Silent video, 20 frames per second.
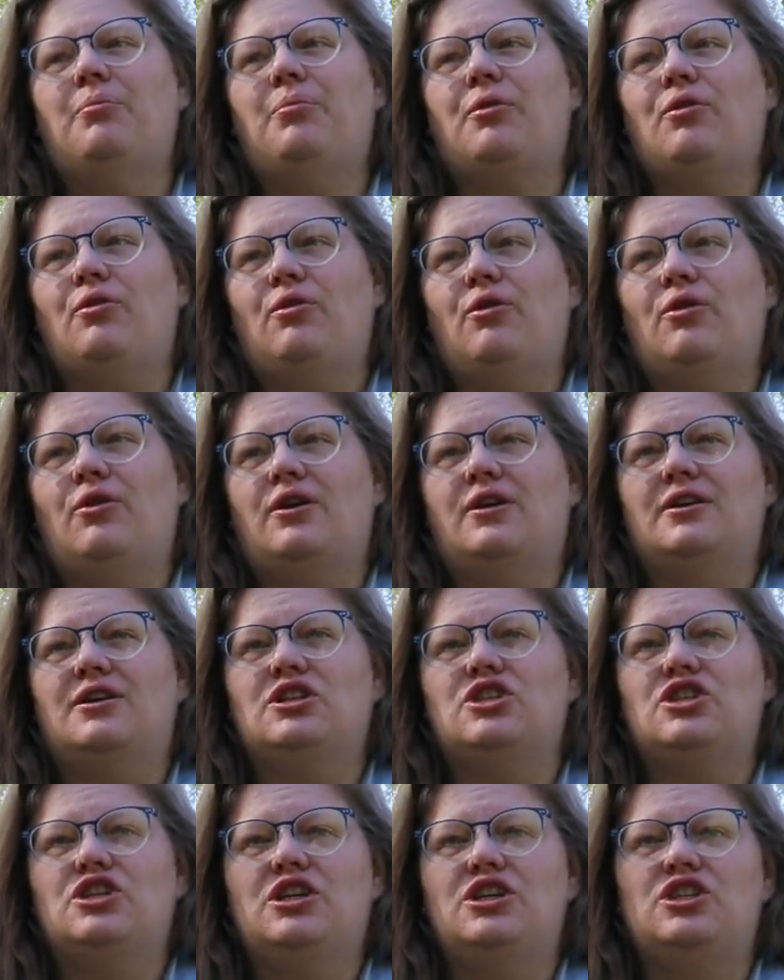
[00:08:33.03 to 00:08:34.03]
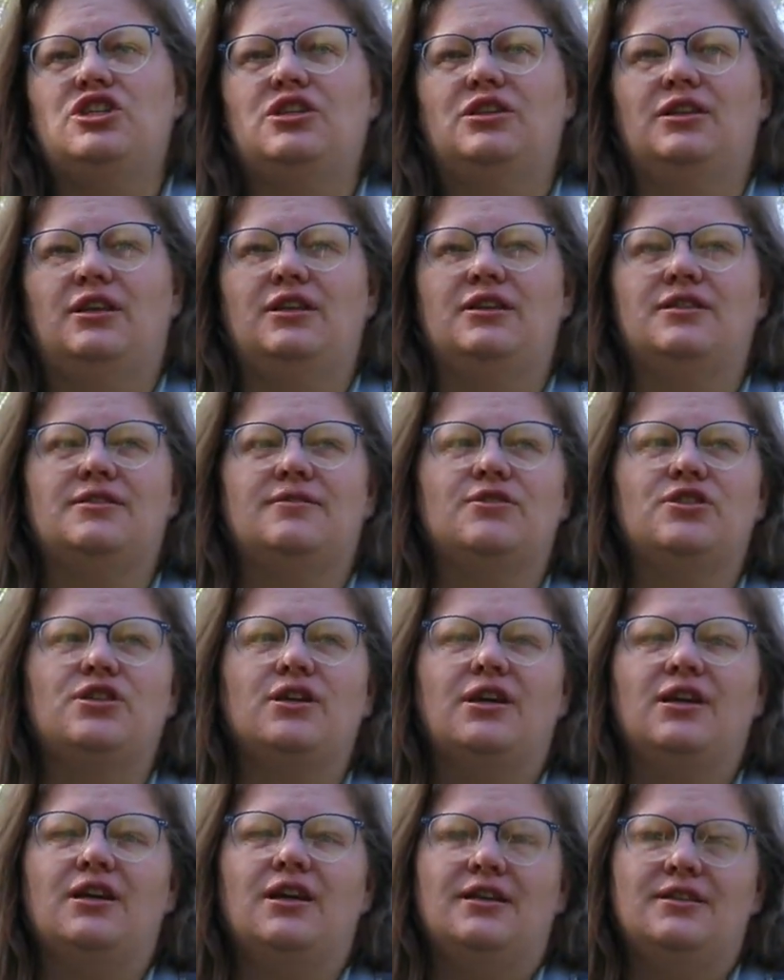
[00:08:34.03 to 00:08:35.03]
про женщин из
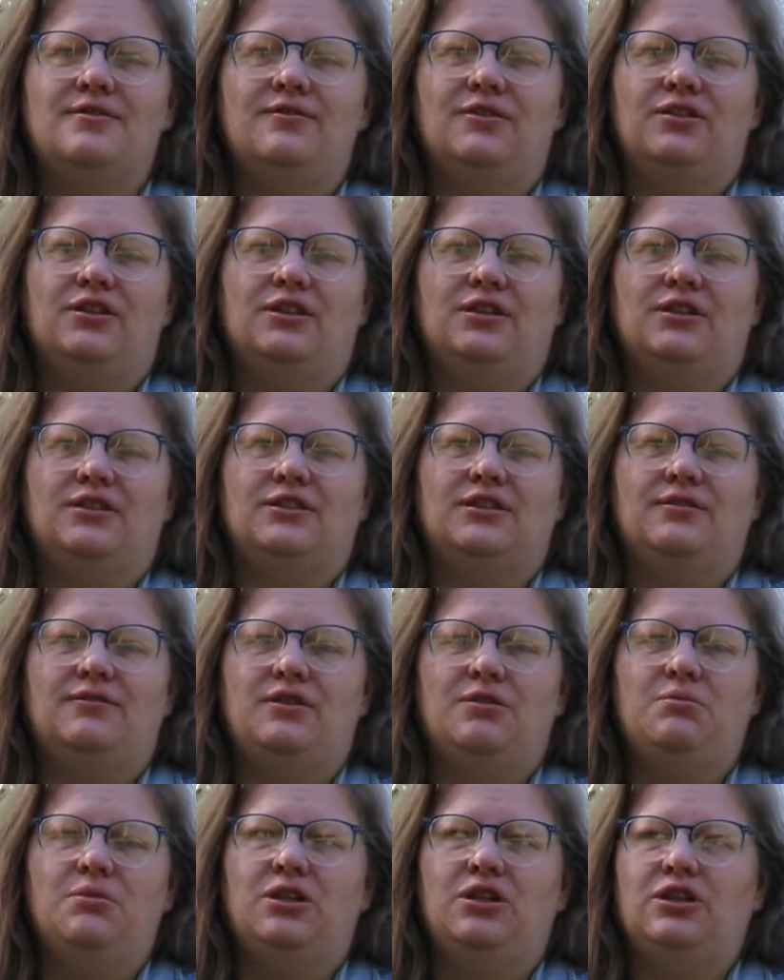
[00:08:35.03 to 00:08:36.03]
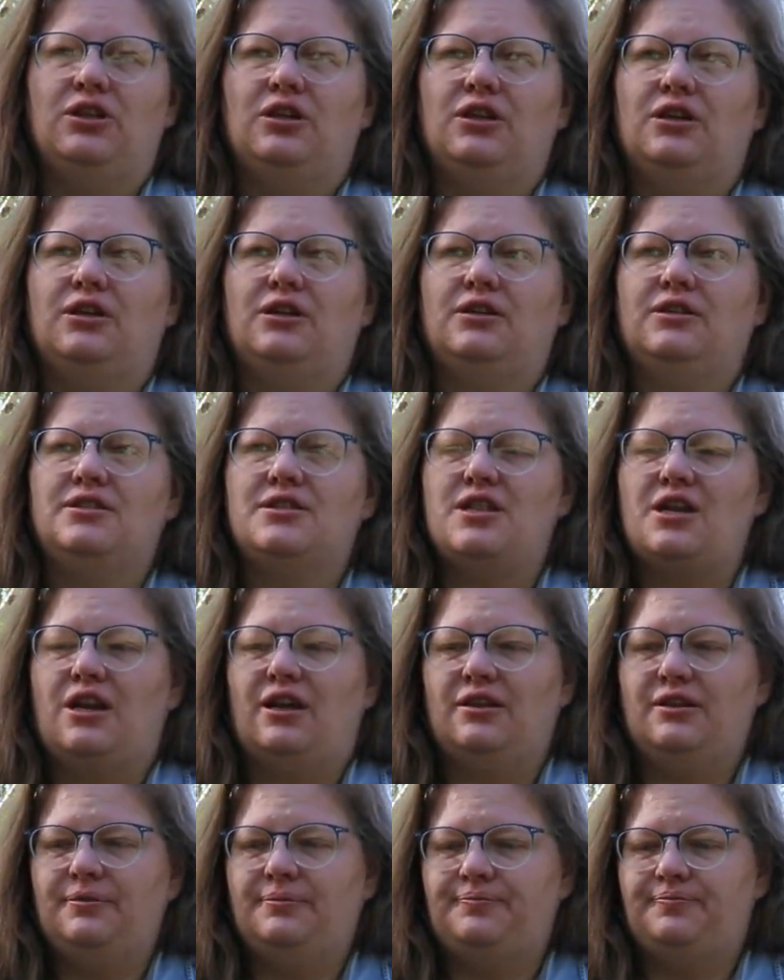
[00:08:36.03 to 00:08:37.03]
высокоразвитых современных
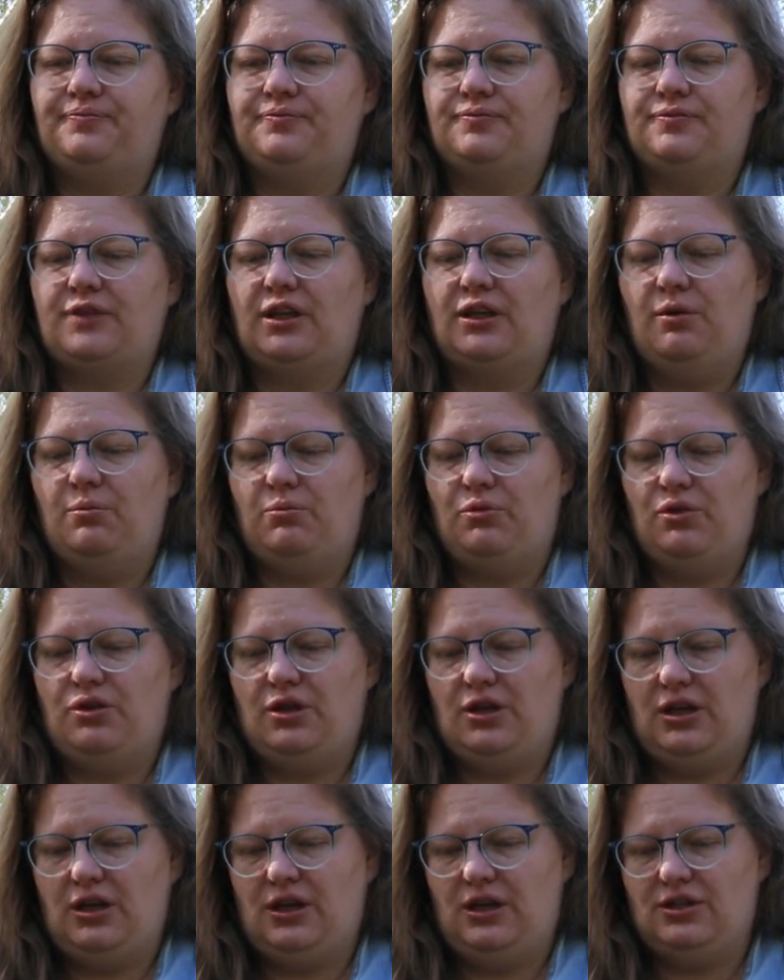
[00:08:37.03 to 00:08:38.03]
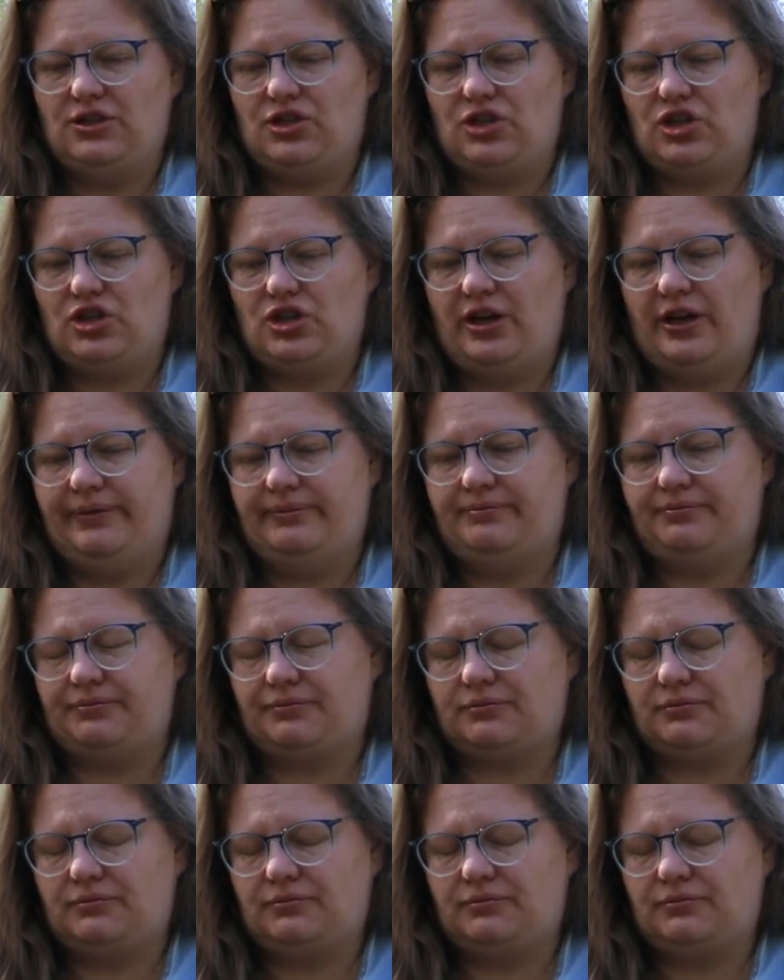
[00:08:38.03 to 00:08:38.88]
стран Япония и США,